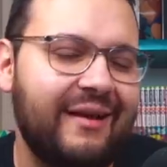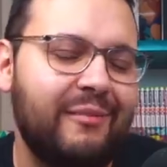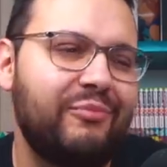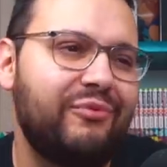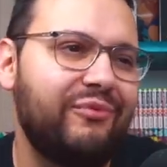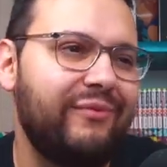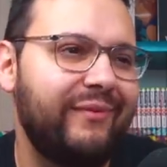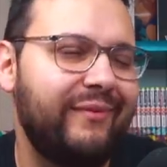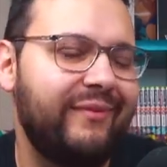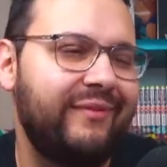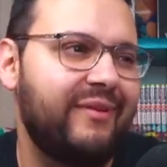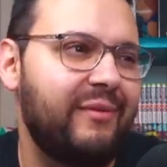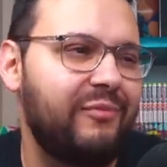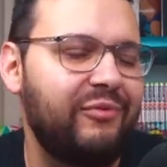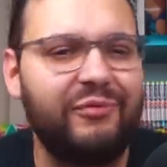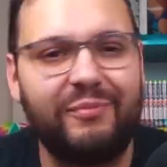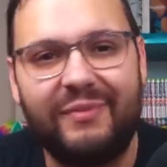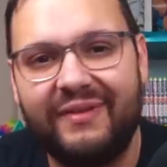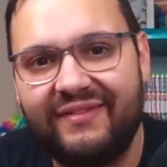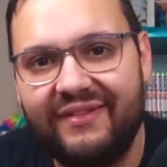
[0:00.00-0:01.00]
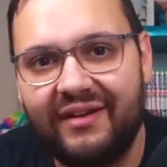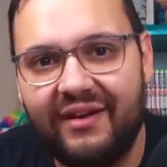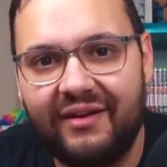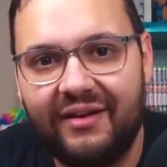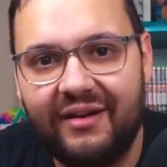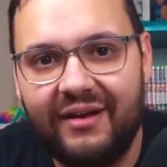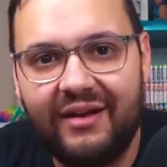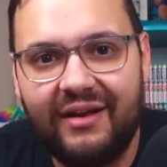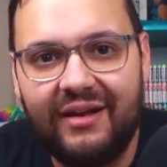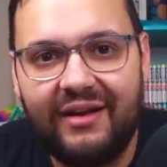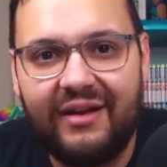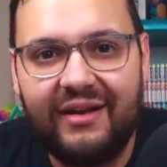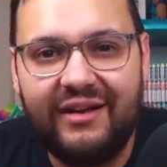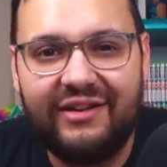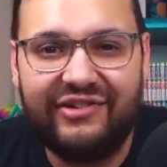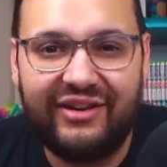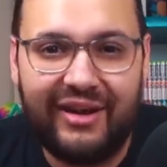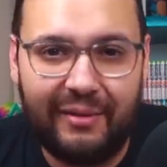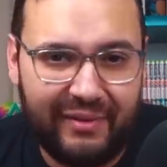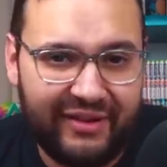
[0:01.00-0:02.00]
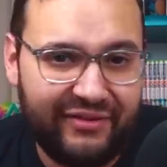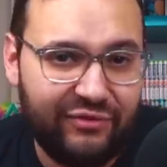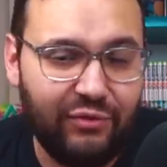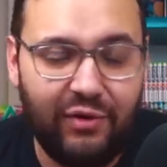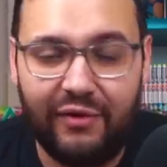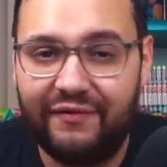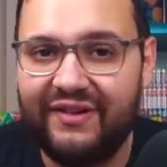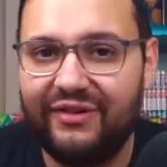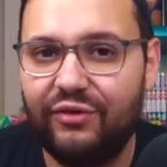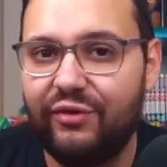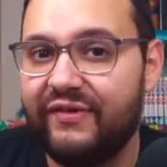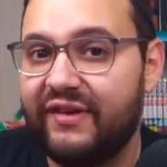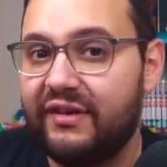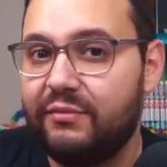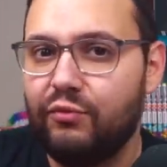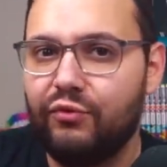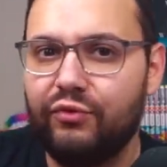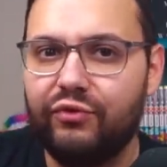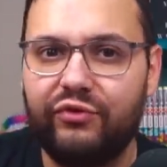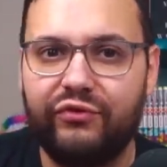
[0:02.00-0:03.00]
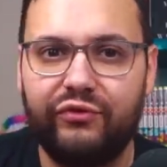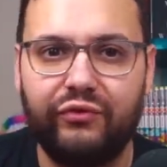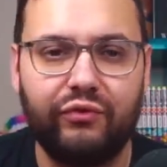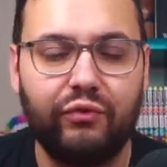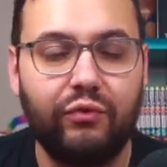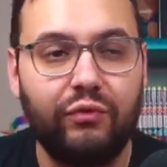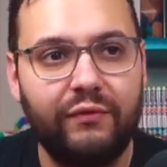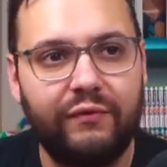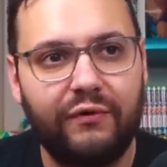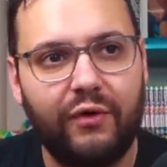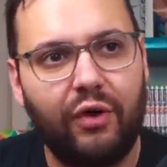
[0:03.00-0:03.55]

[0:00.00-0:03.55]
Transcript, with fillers: un, peu, un peu spécial. J'ai l'impression en fait que cette montre se trouve